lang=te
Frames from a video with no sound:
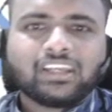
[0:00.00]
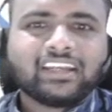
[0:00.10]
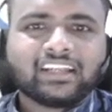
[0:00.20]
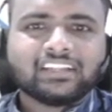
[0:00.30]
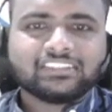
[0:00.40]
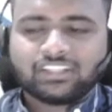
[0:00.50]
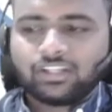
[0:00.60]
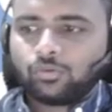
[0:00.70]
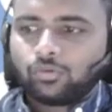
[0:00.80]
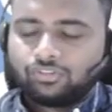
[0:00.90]
ఈటీఎల్ e
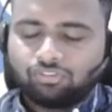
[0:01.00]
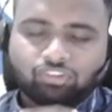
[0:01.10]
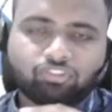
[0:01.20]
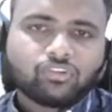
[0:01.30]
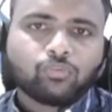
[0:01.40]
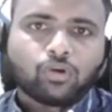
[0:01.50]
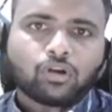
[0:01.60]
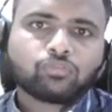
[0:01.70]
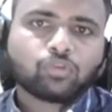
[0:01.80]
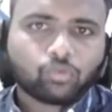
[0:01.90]
ఇంజనీరింగ్ గురించి దిస్ ఇస్ ద వన్
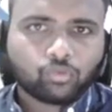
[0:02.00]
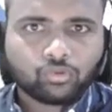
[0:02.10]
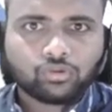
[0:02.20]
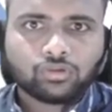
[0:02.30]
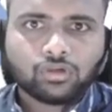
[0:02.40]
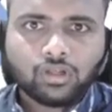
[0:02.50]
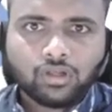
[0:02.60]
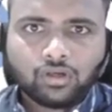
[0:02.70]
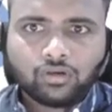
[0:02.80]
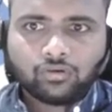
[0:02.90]
ఆఫ్ ద రోల్
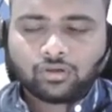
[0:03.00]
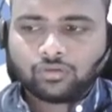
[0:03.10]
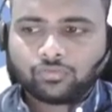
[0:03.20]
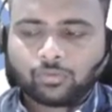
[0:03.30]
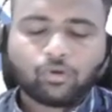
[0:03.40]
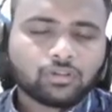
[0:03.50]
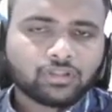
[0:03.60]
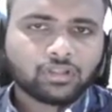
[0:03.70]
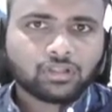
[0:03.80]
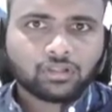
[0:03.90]
ఫ్రమ్ ఆల్
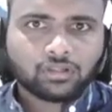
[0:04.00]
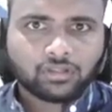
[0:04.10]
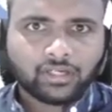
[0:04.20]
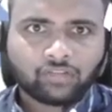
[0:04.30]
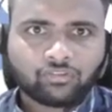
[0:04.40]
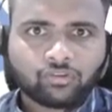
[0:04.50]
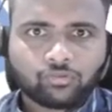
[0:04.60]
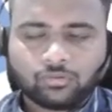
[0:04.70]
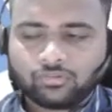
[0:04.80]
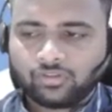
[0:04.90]
ది డేటా సైన్స్
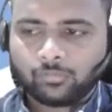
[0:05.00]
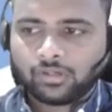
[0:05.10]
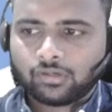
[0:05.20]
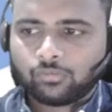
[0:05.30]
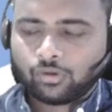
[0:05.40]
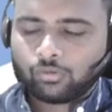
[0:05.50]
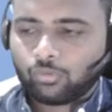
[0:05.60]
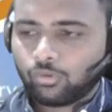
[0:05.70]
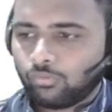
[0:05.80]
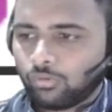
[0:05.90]
రోల్స్ అనమాట ఒక
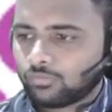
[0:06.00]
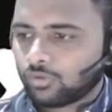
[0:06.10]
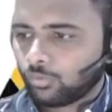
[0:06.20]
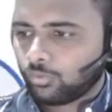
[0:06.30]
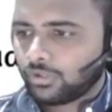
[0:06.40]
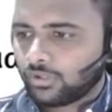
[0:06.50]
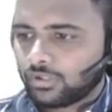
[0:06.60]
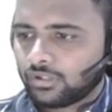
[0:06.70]
ఒక వన్ ఆఫ్ ద రోల్ ఇది